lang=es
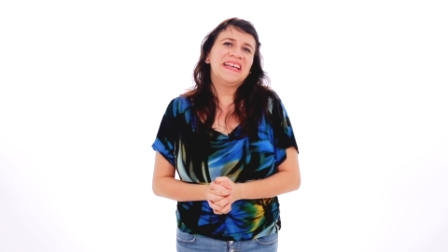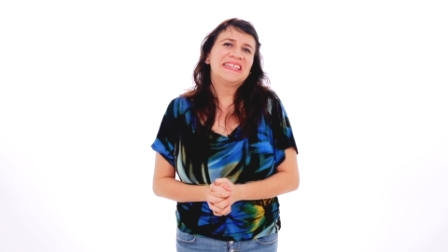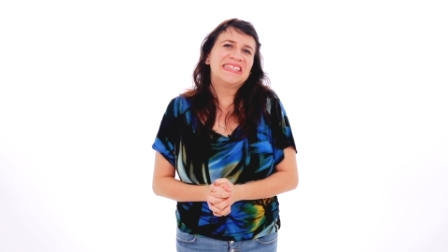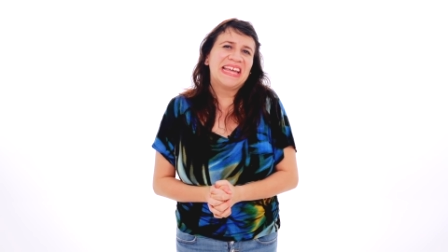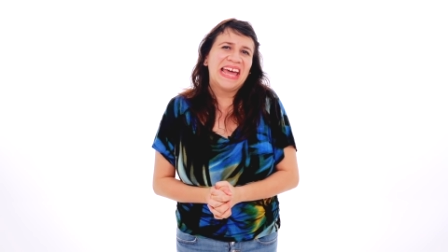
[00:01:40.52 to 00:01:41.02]

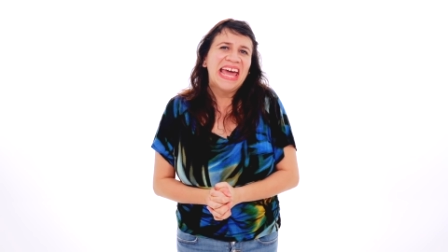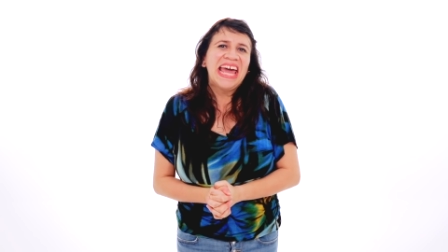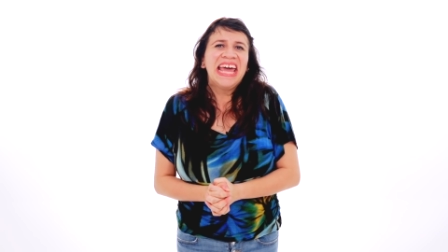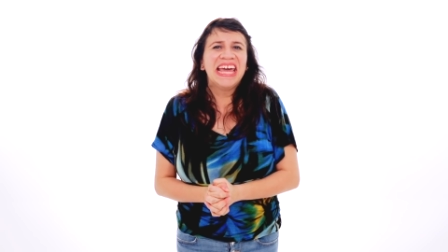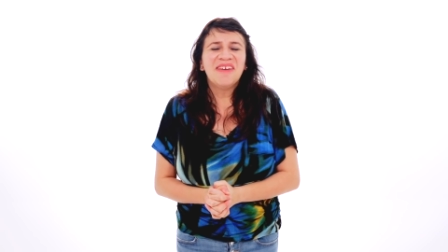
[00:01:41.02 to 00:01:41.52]
Este,
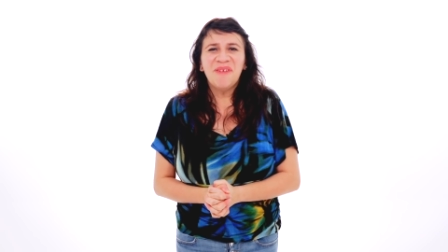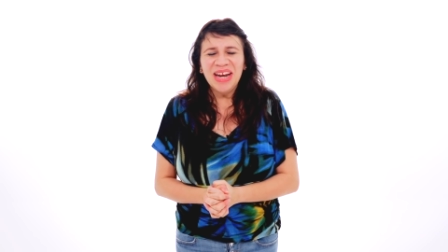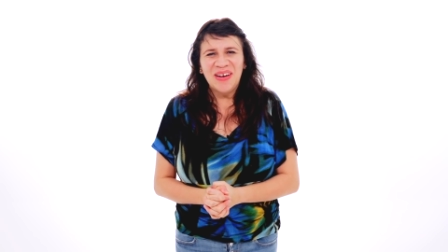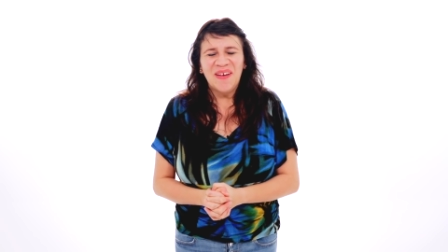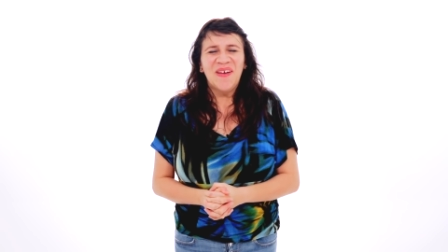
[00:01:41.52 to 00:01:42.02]
y
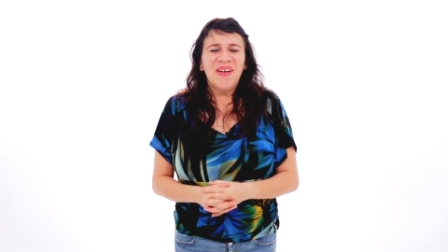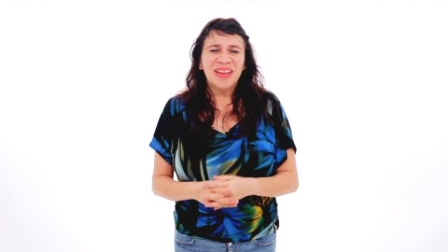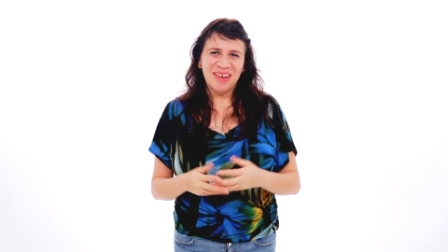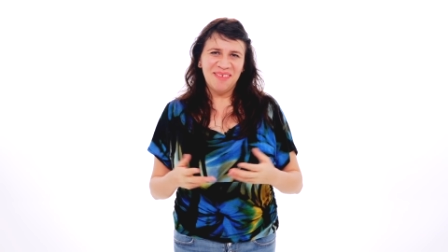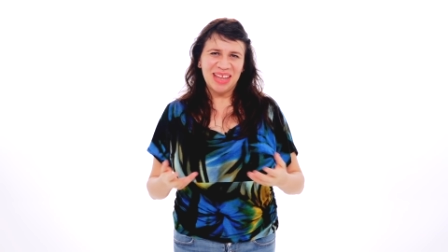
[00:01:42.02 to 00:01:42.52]
bueno,
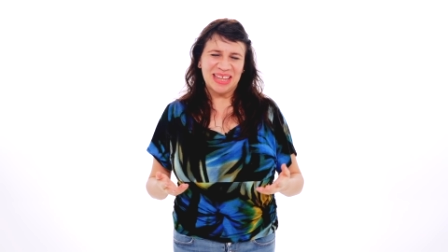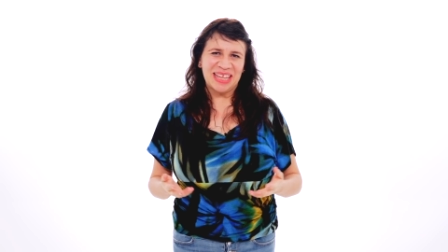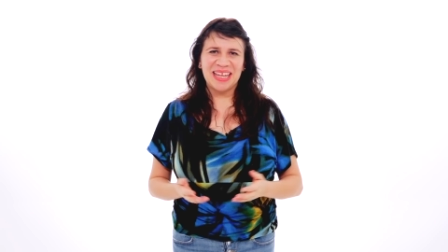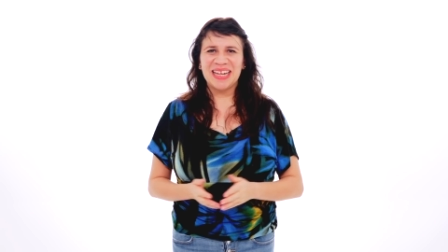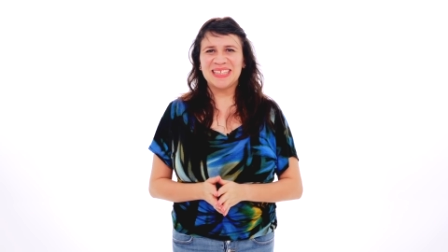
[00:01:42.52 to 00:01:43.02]
debe de
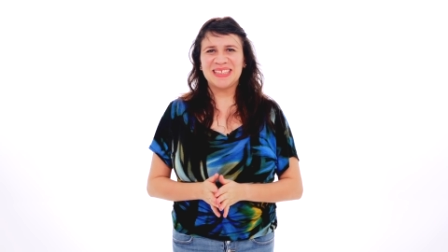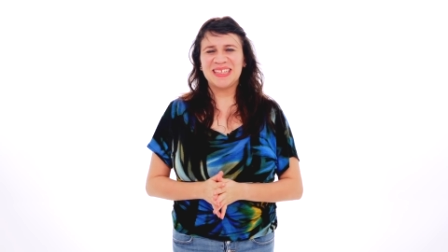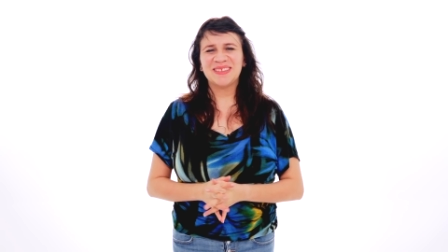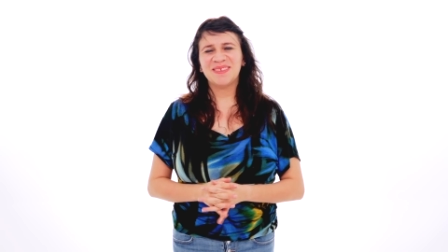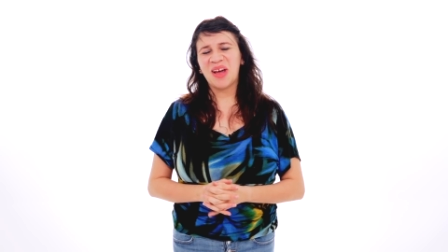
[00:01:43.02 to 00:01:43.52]
tener,
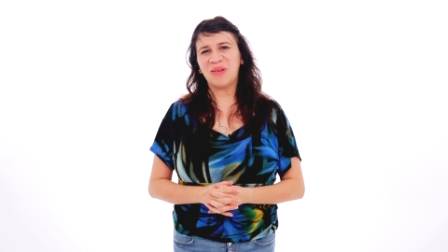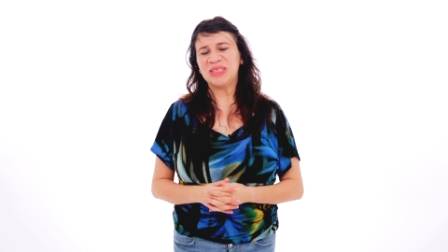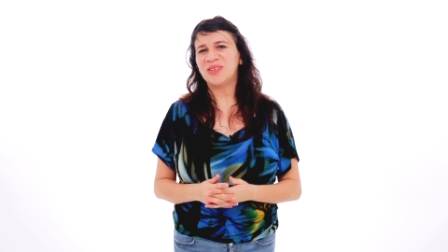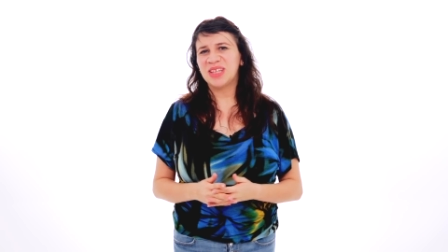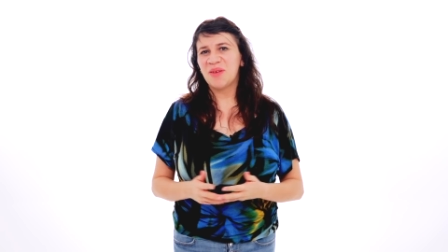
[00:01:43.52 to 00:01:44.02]
este, es una
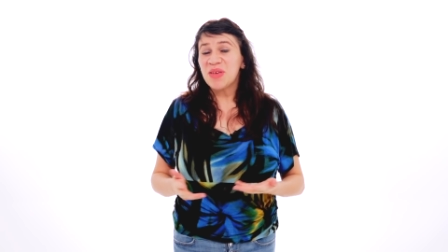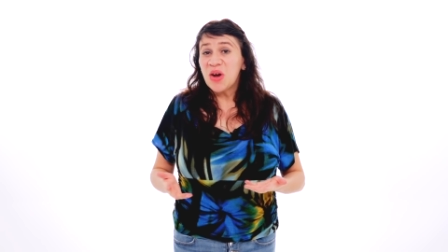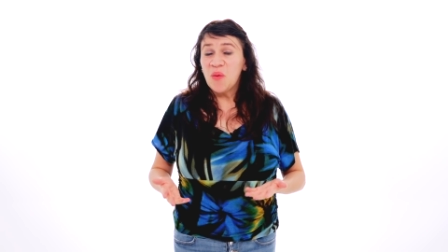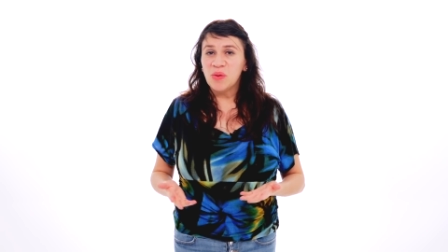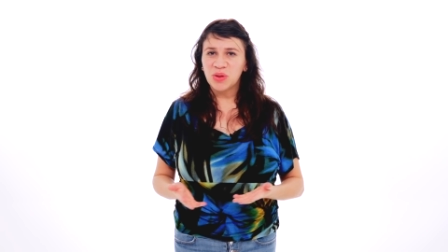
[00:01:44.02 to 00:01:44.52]
cuestión
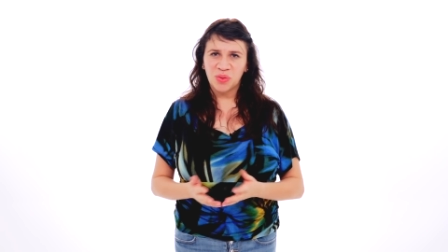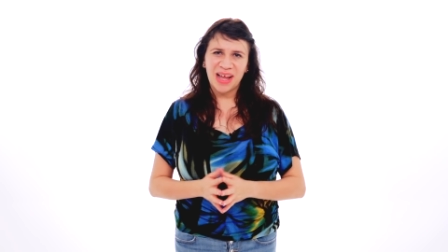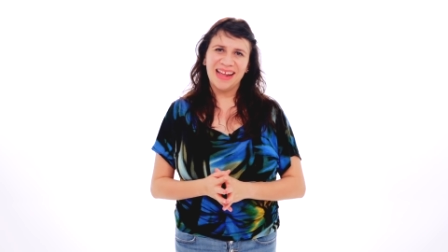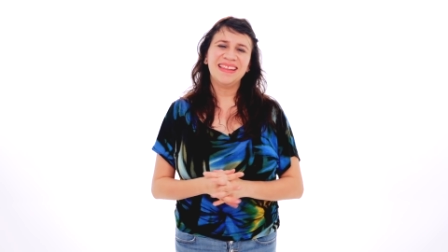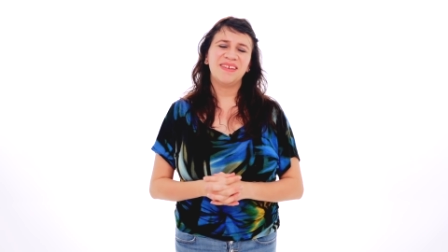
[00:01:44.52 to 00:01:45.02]
también
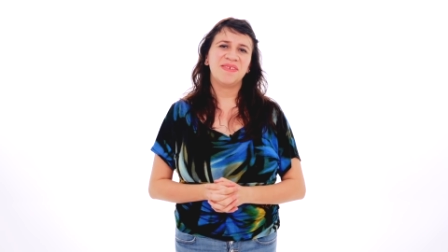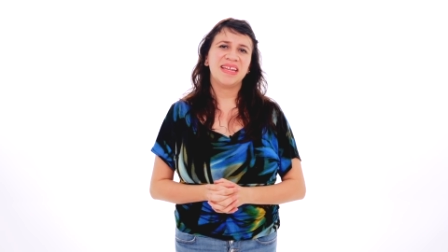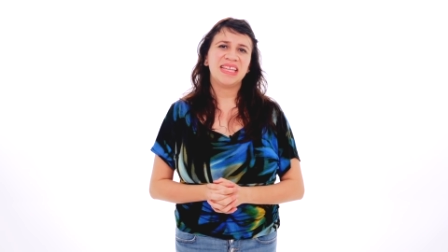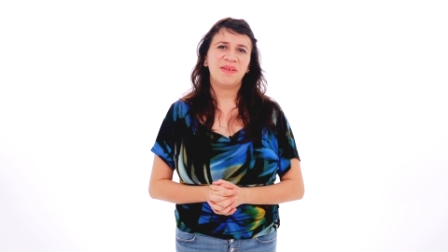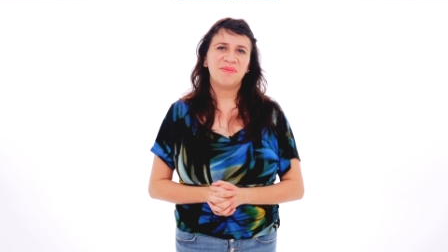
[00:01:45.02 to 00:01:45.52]
cultural,
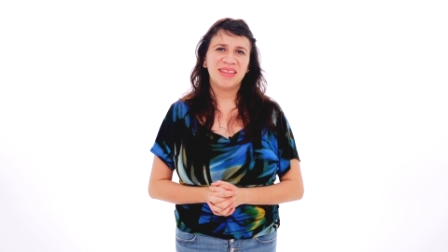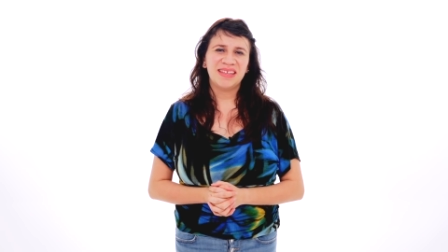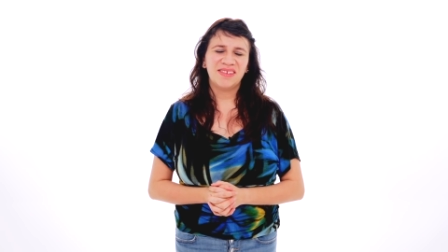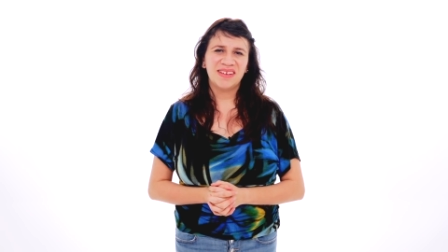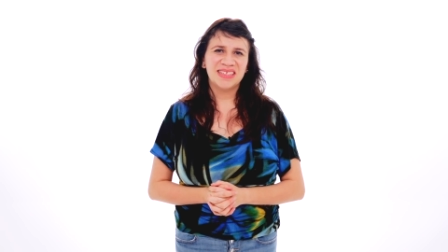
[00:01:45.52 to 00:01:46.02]

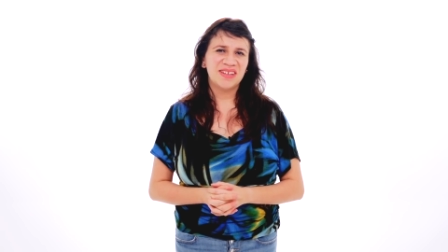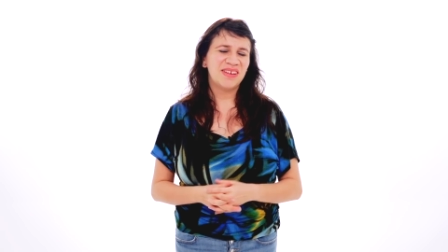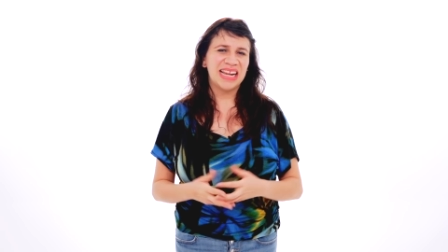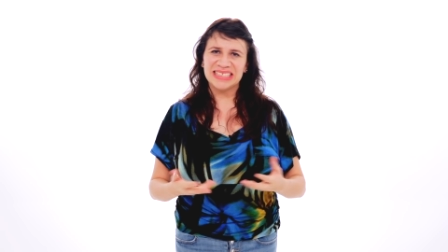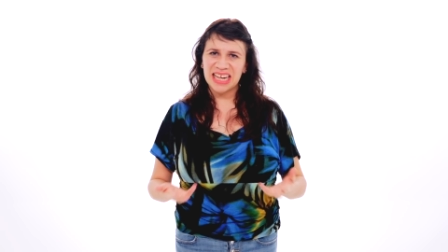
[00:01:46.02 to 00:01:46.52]
definitivamente yo les digo,
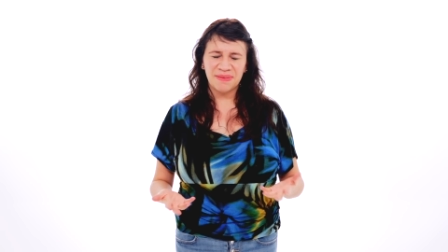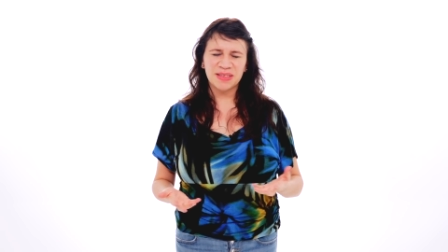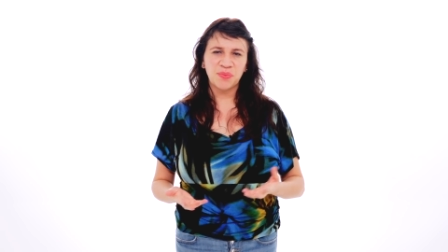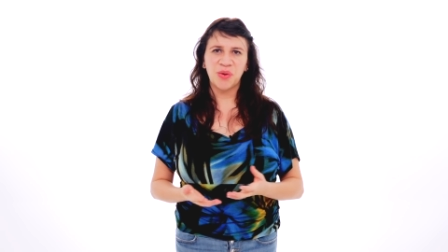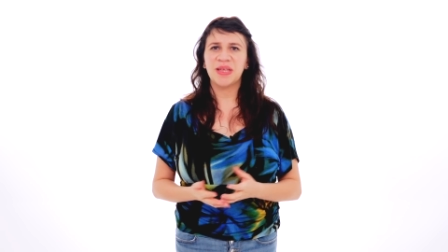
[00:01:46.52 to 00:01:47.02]
las
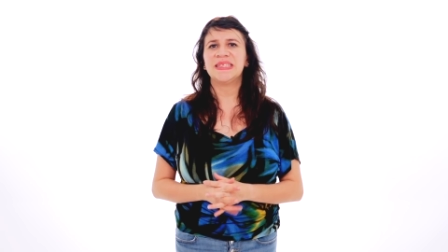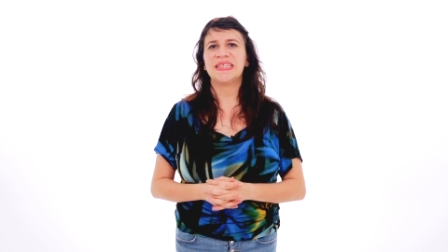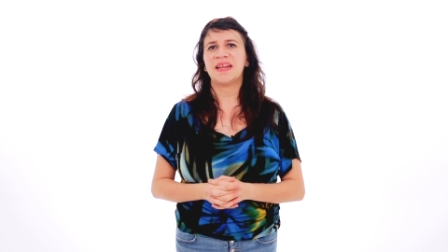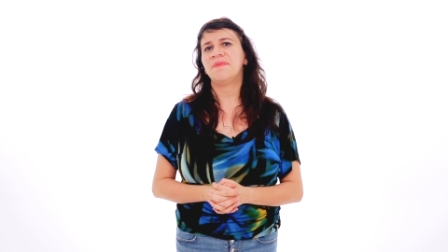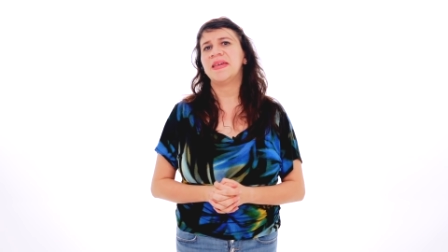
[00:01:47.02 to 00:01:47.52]
hierbas pueden
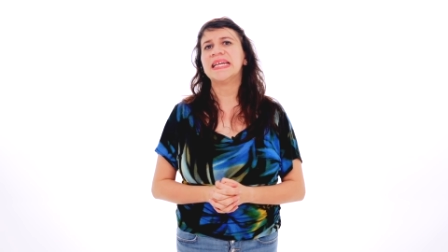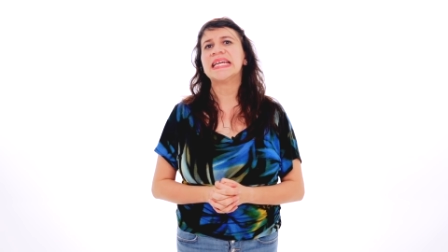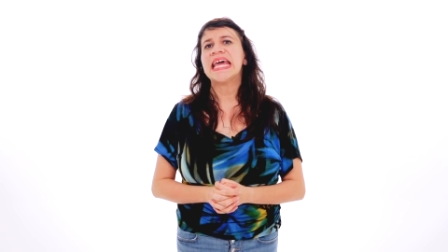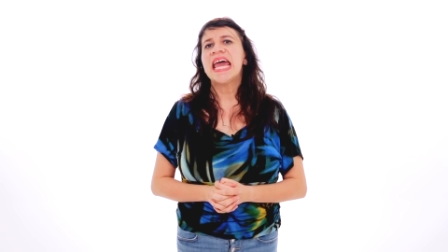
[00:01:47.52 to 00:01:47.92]
servir,